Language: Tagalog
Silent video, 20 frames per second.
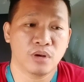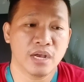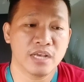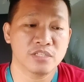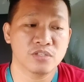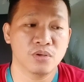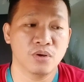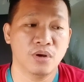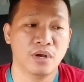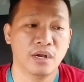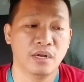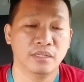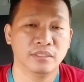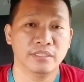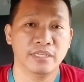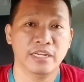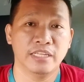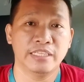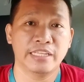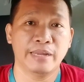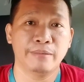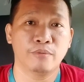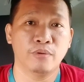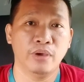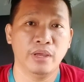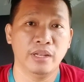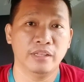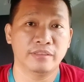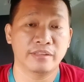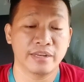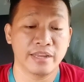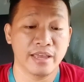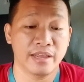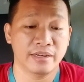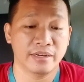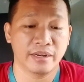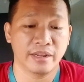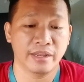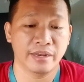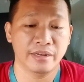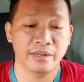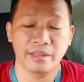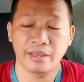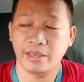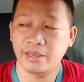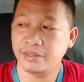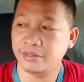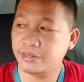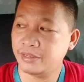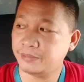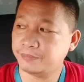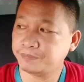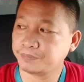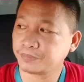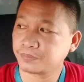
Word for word: ko kaso ang dinadrive ko L300 and